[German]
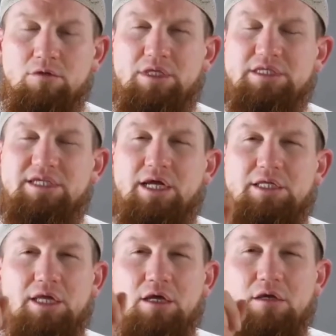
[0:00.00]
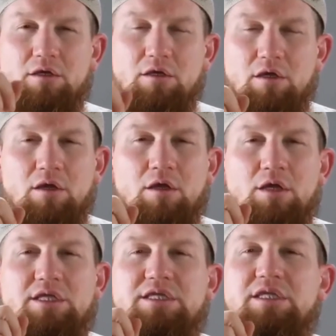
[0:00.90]
Und dann sagt er,
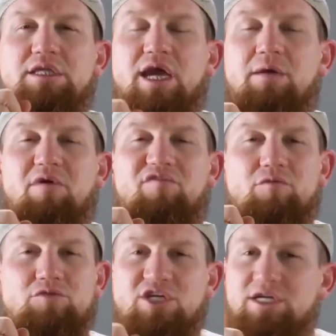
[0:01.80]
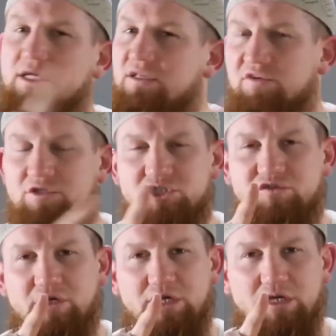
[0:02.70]
die Nirma vom Jannah, die wird
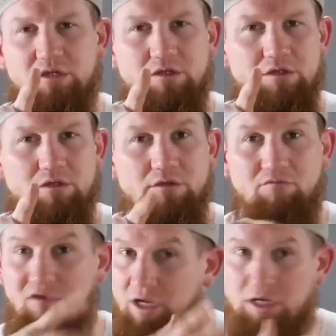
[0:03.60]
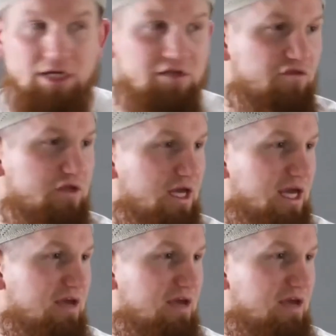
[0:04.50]
nicht vergehen. Weil Allah die für die